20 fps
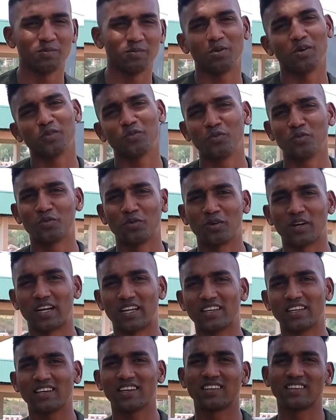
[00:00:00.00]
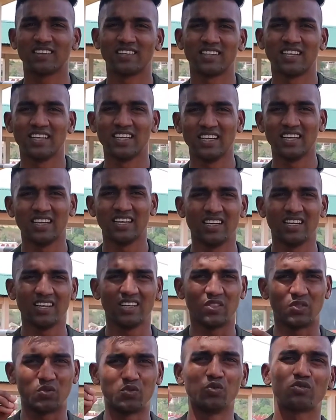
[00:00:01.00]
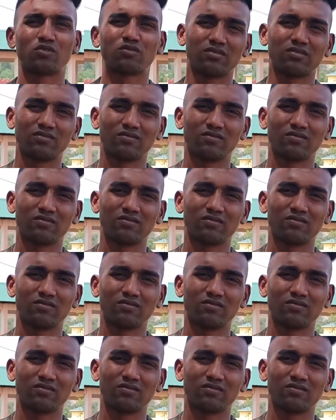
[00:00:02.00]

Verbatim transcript: बहुत दुख होगा ठीक है दुख